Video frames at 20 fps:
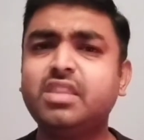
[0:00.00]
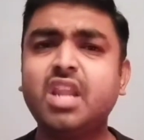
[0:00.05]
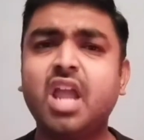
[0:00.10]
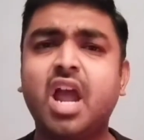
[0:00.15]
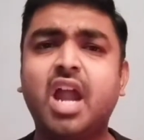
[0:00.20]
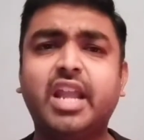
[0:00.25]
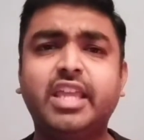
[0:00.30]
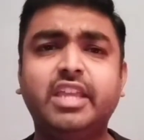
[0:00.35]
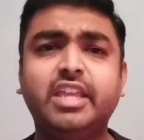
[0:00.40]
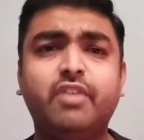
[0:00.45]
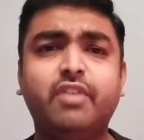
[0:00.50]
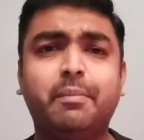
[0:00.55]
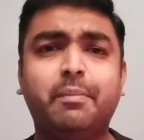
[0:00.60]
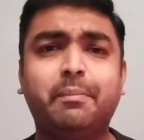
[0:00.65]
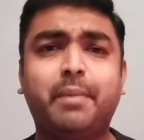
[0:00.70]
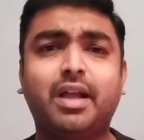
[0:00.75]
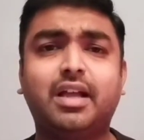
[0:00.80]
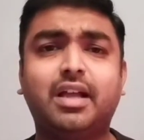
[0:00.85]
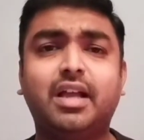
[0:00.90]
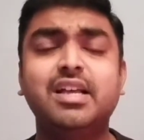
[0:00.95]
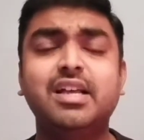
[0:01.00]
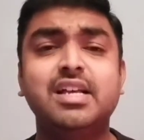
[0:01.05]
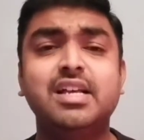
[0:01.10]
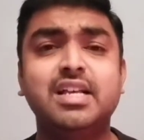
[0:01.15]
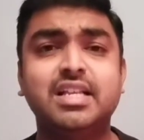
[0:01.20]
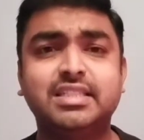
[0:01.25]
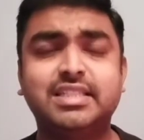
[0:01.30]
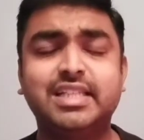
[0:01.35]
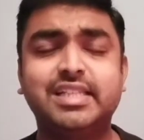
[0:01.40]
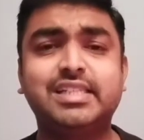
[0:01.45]
ஆனா இவரை பார்க்க
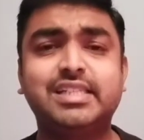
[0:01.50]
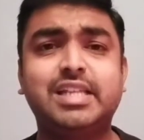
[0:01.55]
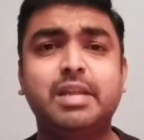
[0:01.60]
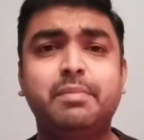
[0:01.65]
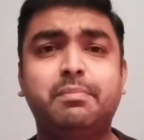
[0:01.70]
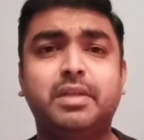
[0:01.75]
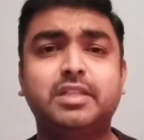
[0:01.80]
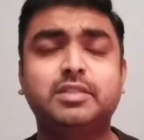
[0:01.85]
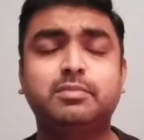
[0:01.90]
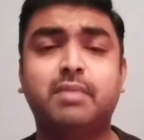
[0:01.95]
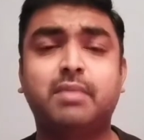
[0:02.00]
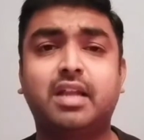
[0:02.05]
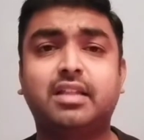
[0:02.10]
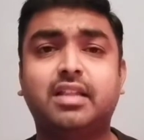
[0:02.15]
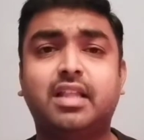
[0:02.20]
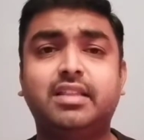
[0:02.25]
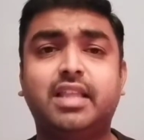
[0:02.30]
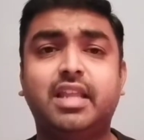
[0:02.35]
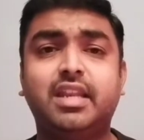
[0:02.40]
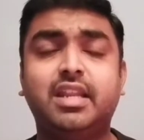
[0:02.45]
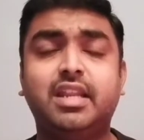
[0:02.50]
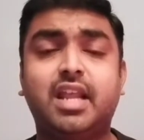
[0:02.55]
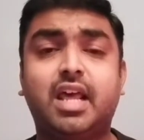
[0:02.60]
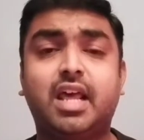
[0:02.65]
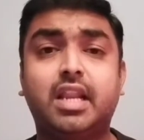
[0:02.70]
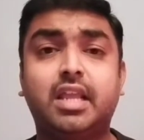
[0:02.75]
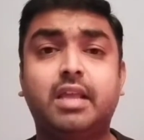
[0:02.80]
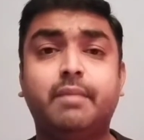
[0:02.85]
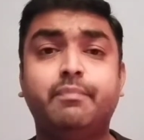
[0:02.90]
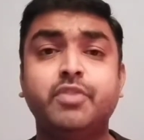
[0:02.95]
சிக்ஸ்டி பிளஸ் மாதிரி தான்
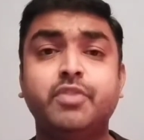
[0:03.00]
தெரியுறாரு